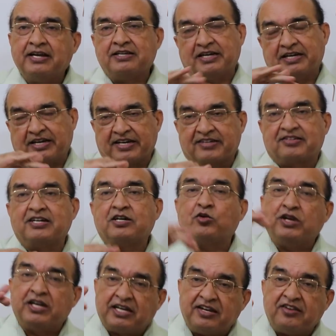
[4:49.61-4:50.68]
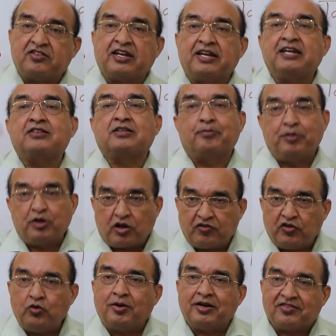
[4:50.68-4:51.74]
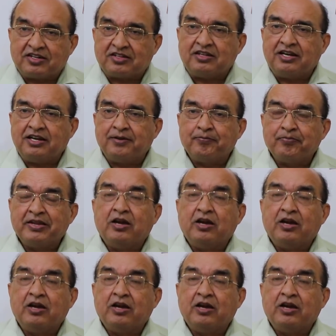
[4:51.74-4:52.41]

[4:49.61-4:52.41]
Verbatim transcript: यानी टैक्स रेट को इंक्रीज करेंगे तब भी रेवेन्यू बढ़ सकता है